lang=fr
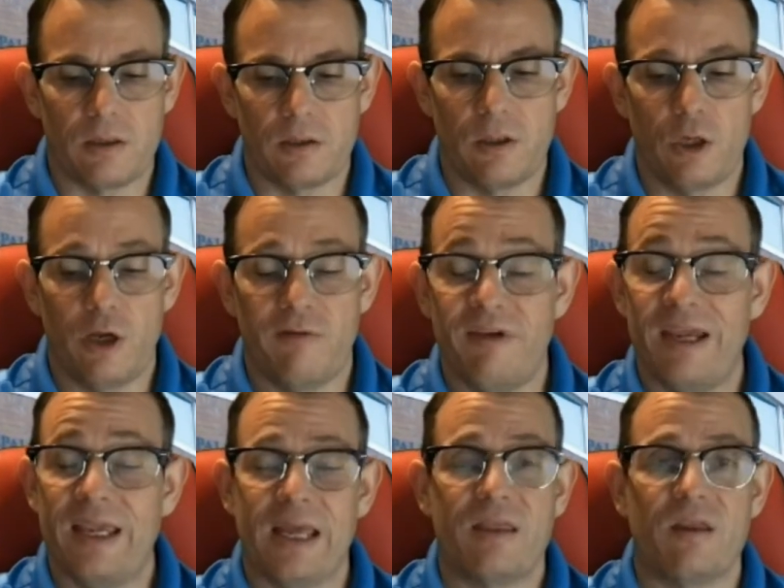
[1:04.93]
le
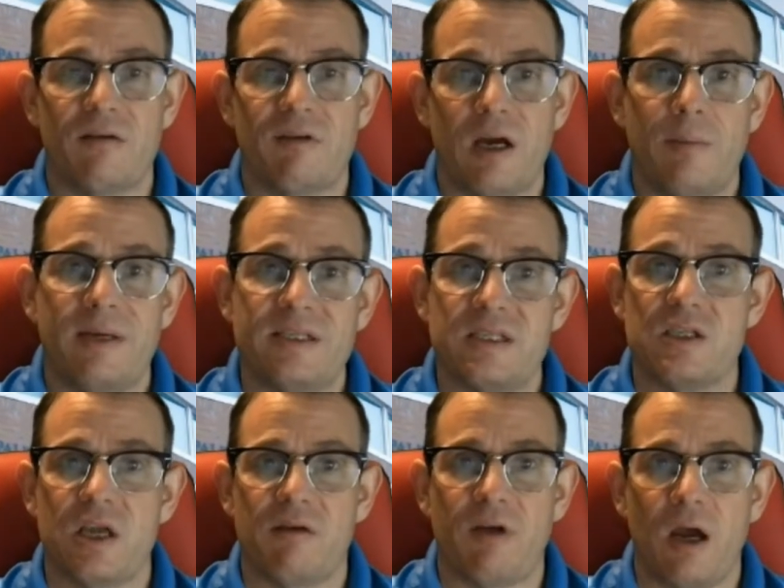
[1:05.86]
24 novembre à
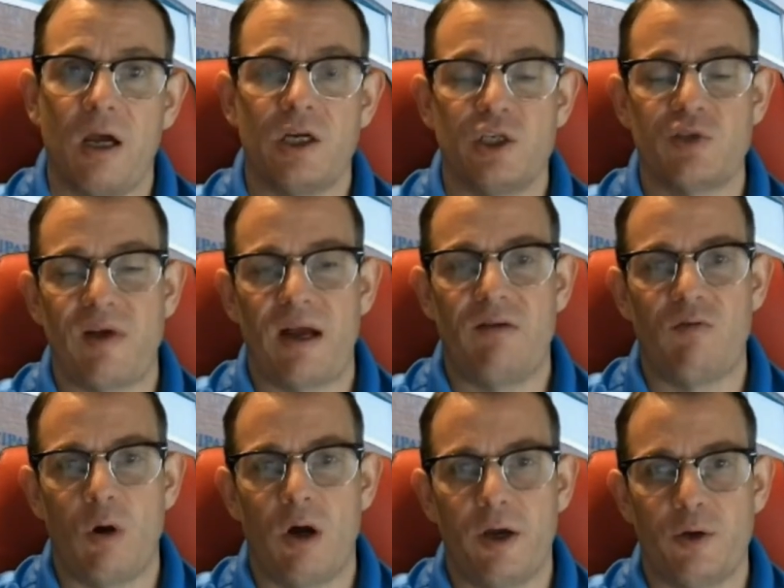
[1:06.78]
19h, je vais
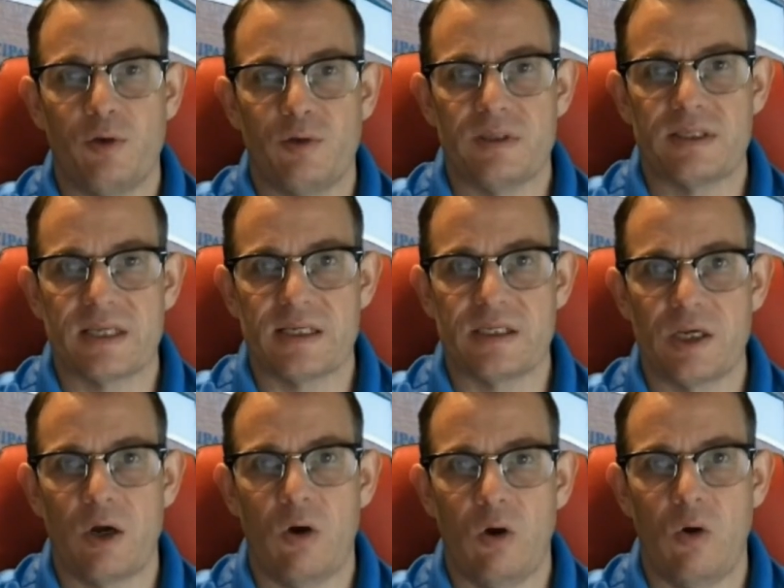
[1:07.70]
avoir une
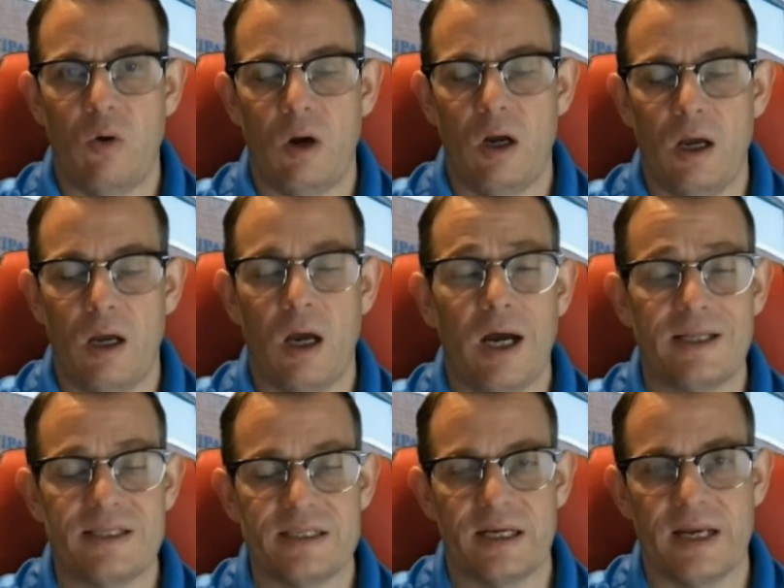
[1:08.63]
session euh, en
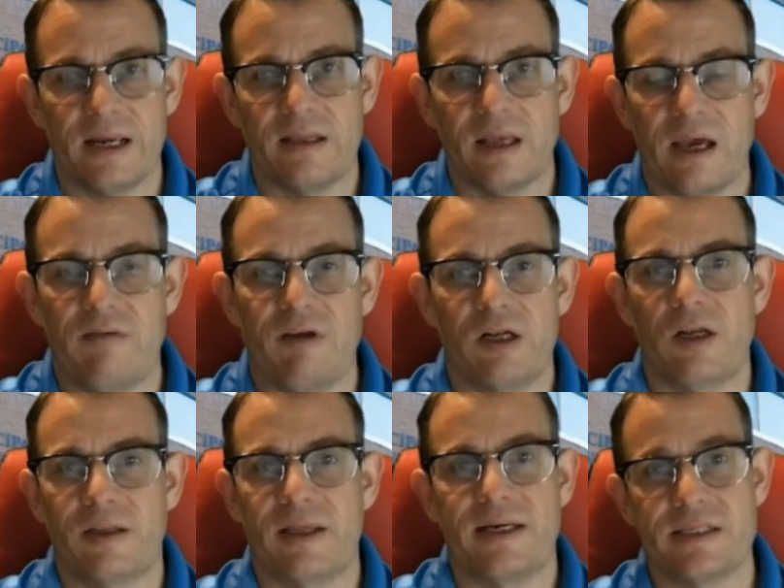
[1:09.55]
direct avec
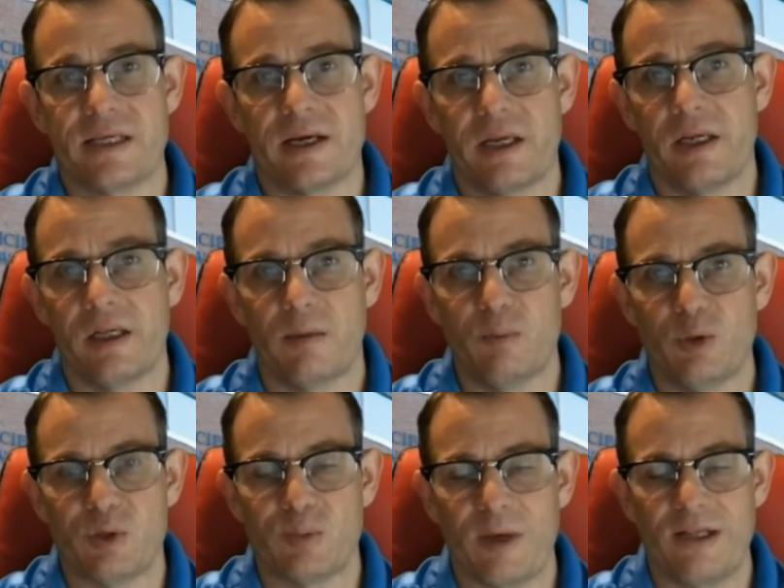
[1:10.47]
le trésorier de la
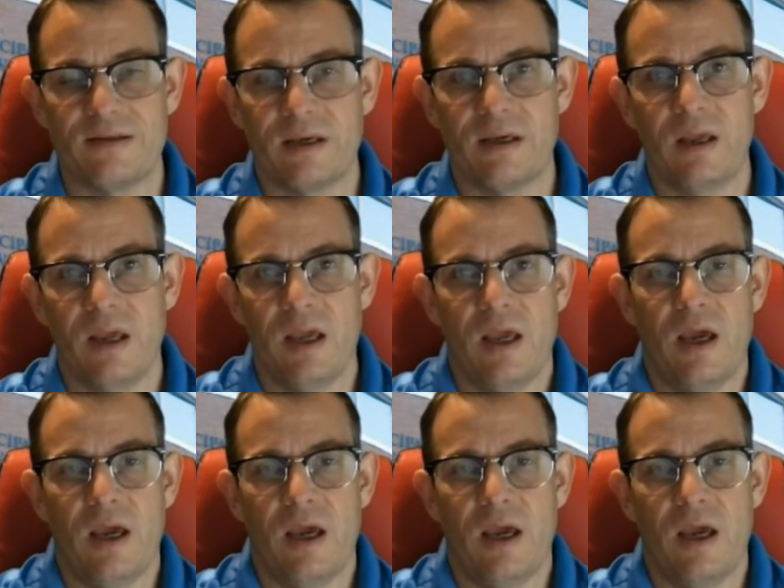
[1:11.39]
municipalité